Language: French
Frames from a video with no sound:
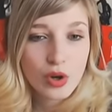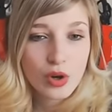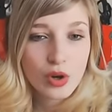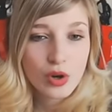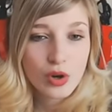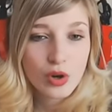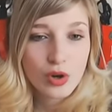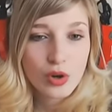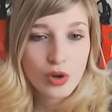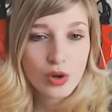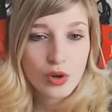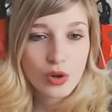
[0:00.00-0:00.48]

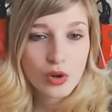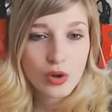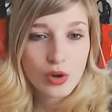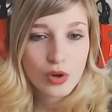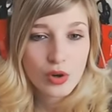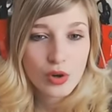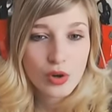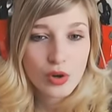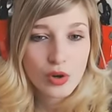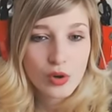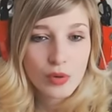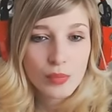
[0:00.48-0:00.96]

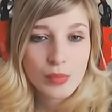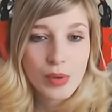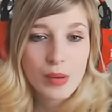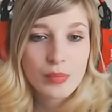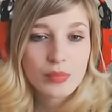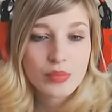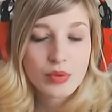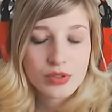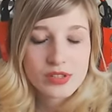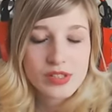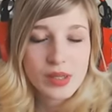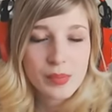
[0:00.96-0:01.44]
euh, bah,
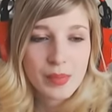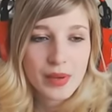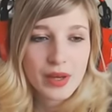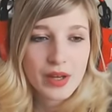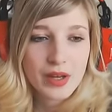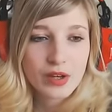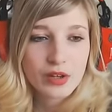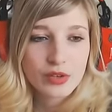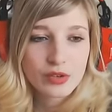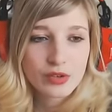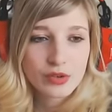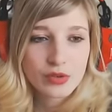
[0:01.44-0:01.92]
pour sa
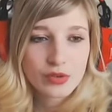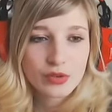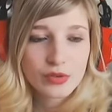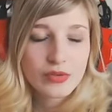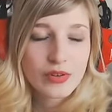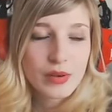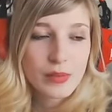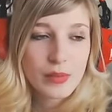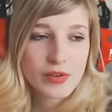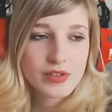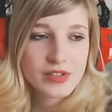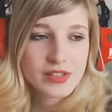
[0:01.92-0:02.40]
période de
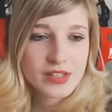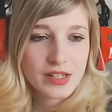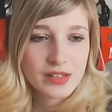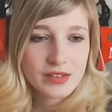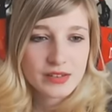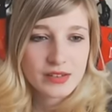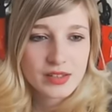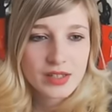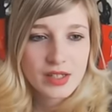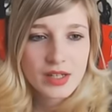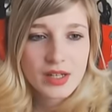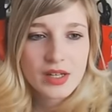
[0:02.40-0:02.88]
femme enceinte.